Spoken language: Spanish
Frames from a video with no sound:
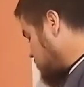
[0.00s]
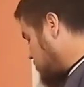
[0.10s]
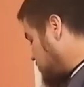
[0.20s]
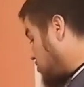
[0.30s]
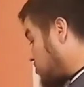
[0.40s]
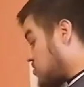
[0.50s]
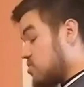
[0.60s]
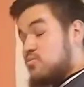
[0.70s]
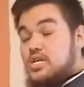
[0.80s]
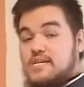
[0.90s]
cómo,
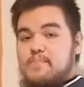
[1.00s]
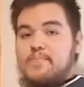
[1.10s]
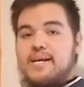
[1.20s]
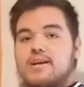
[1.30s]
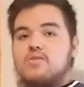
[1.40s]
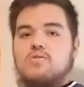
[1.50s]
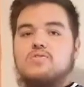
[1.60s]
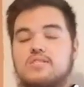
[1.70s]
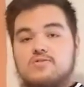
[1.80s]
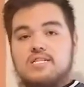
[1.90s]
cómo limpiarlo
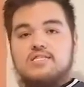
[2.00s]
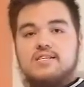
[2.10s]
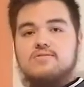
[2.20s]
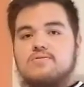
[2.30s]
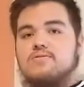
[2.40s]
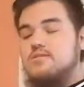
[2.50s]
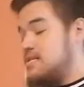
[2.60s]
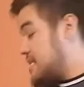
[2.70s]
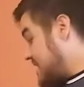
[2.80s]
de los atascos,